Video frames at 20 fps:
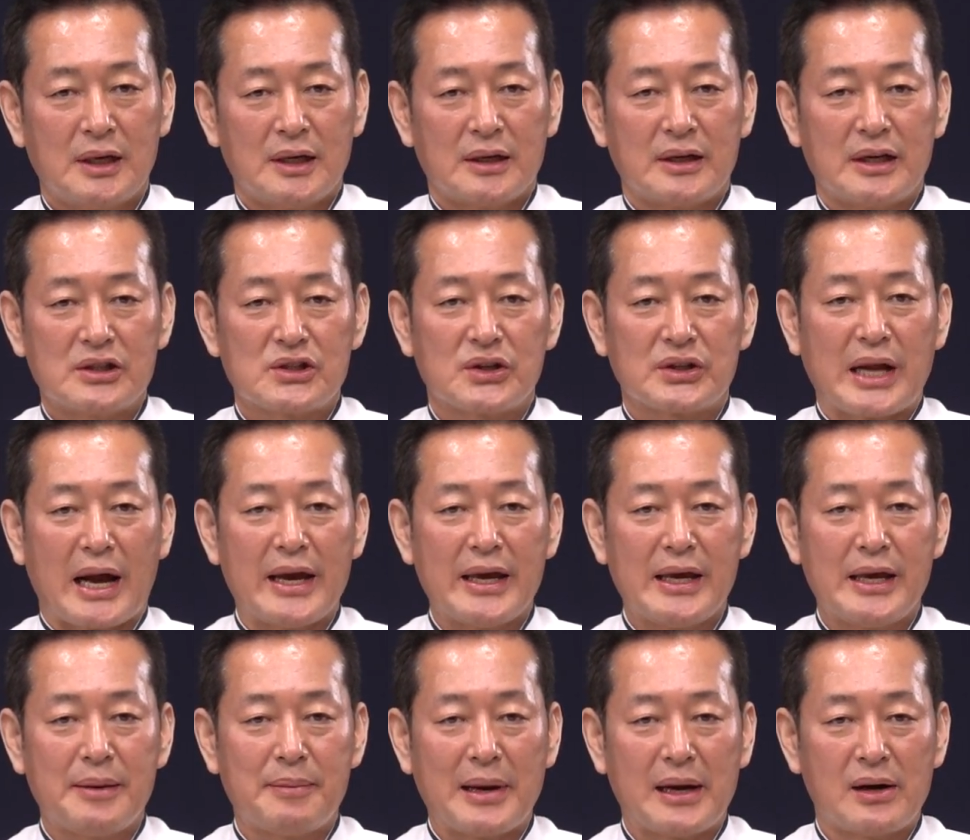그래서
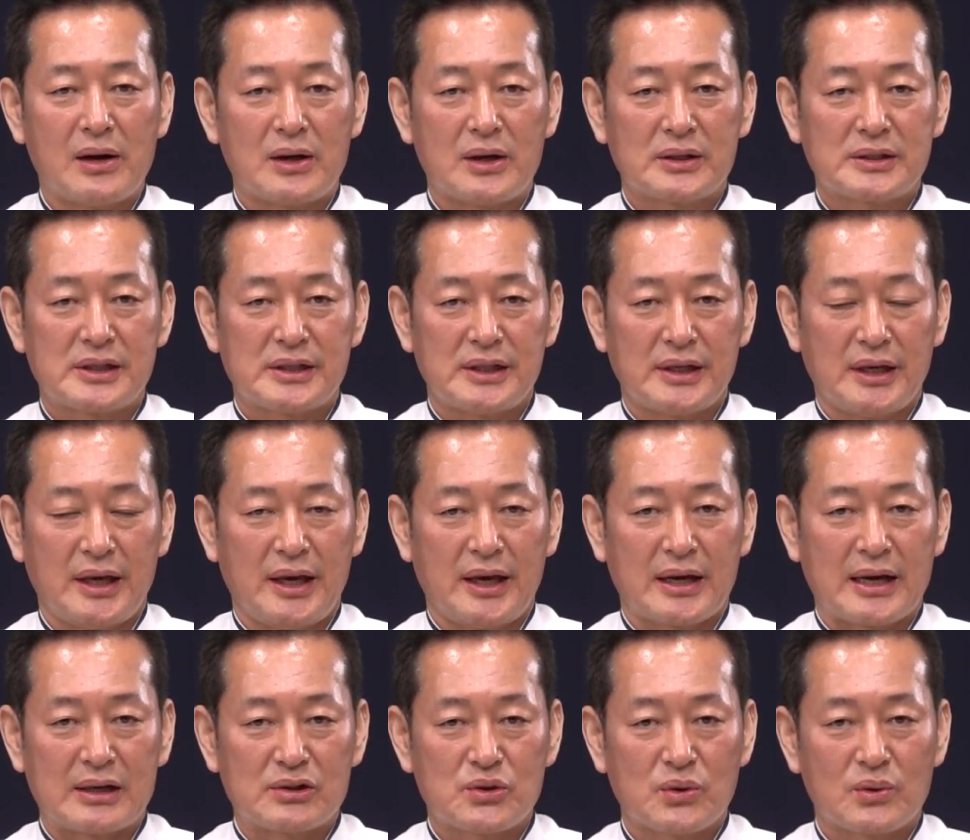다이벨러 씨의
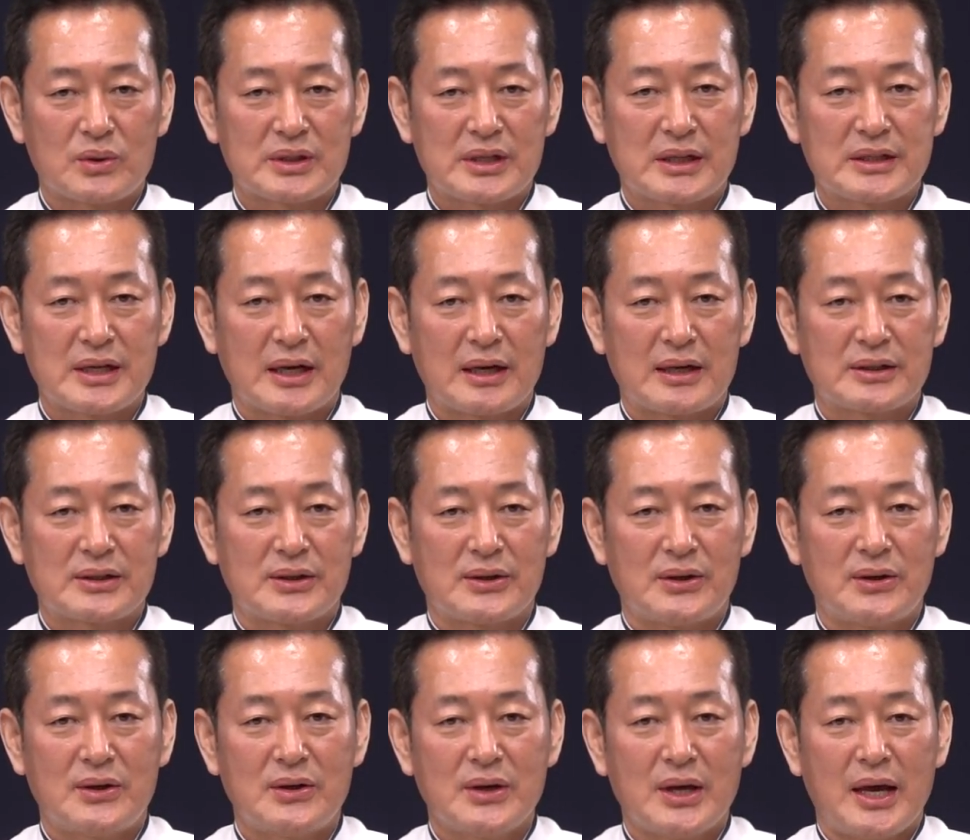가족을
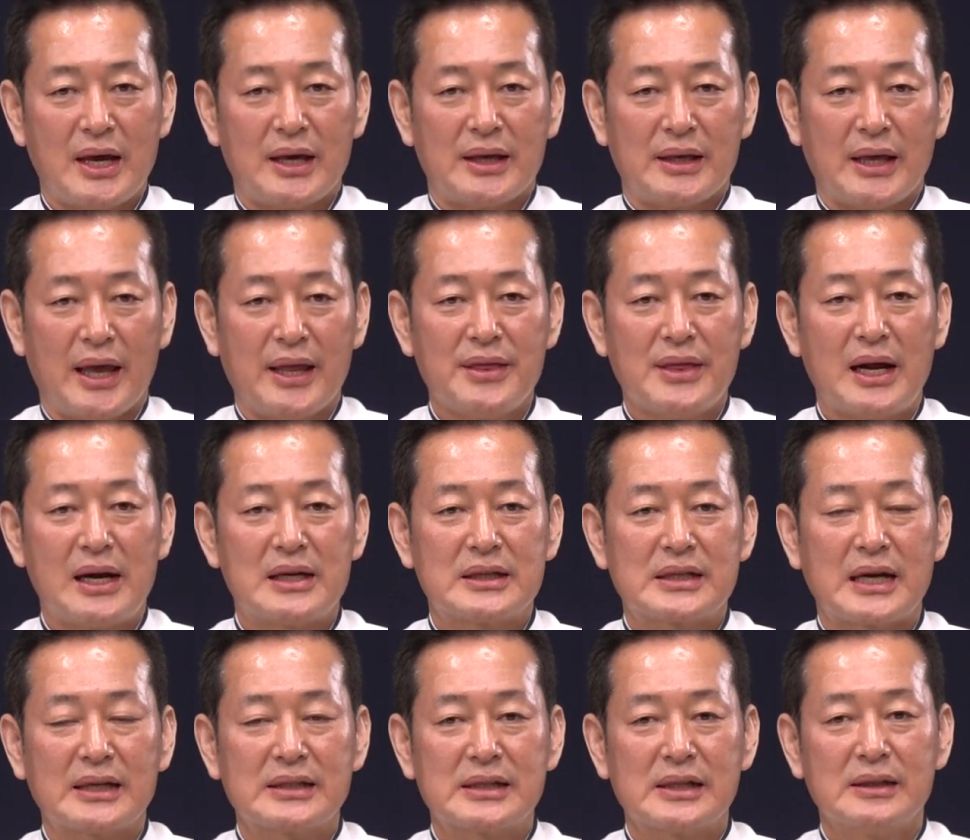찾아가서 옛날
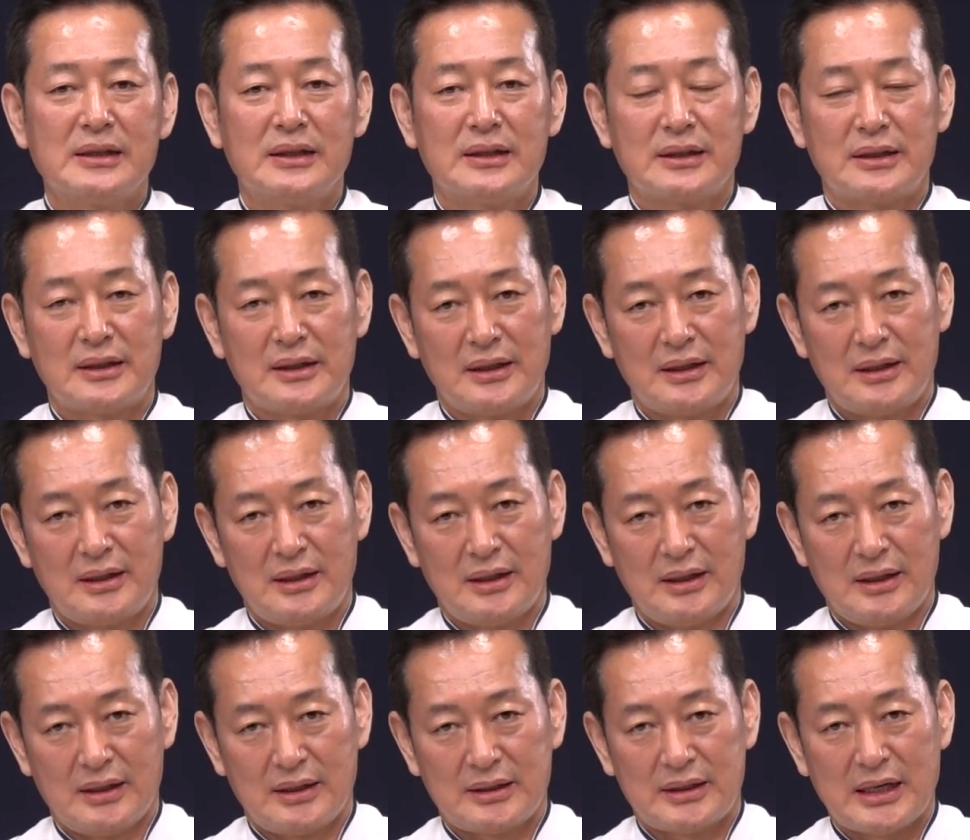
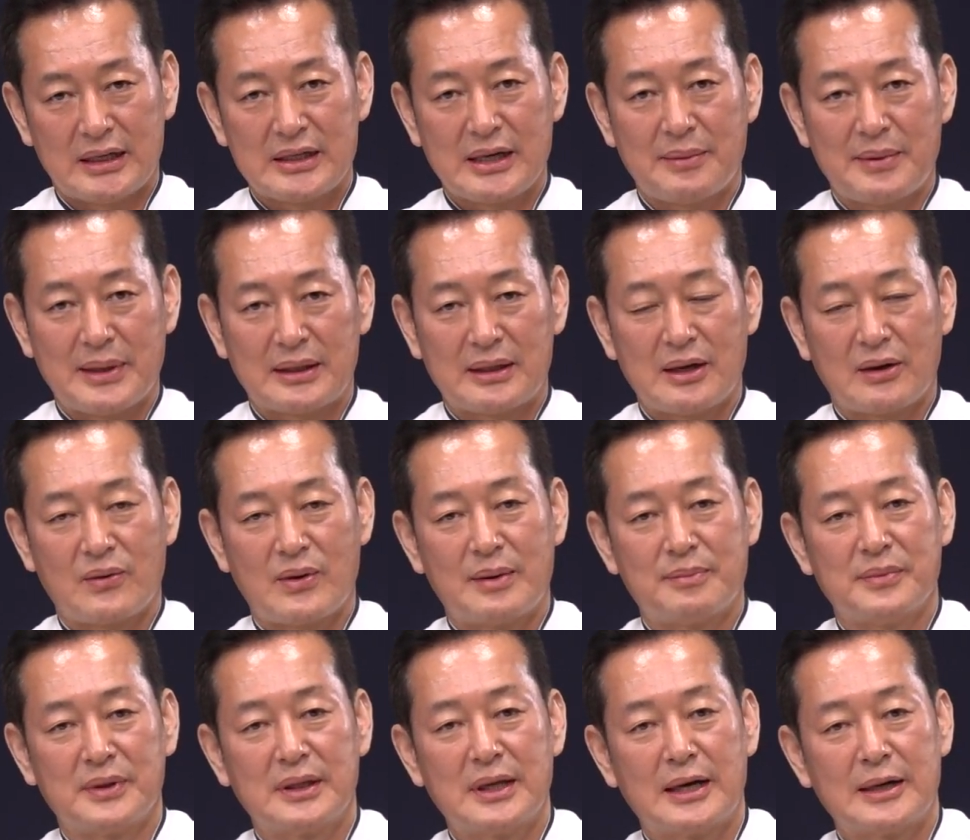사진들을 찾아봤다고
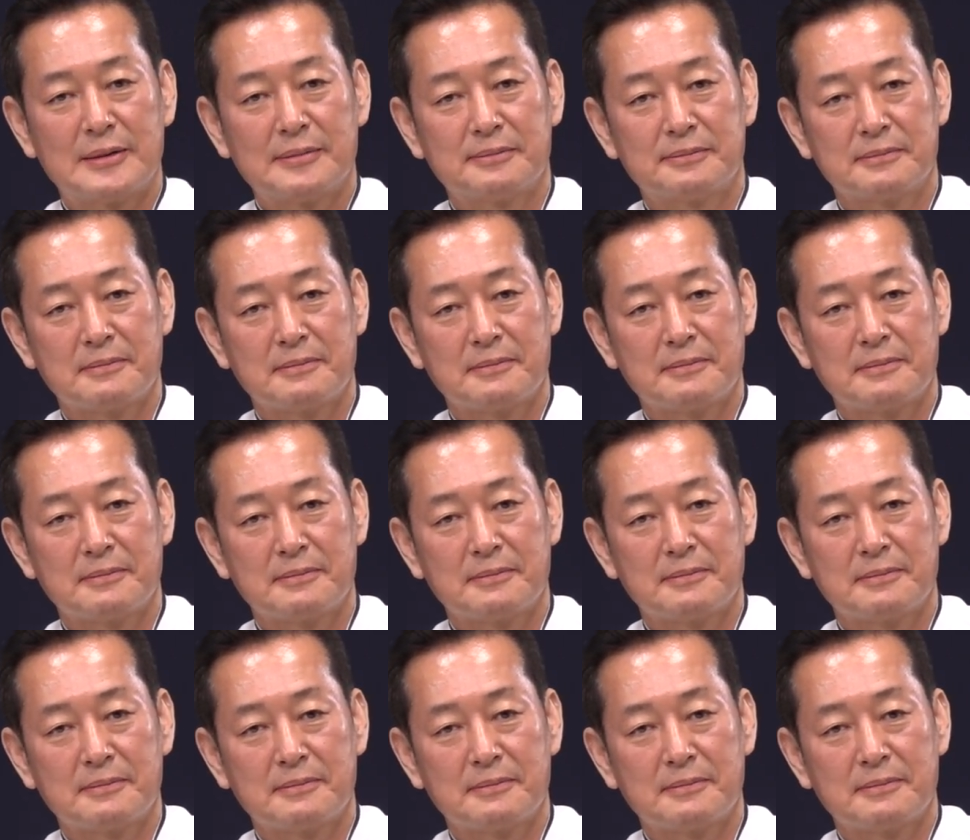합니다.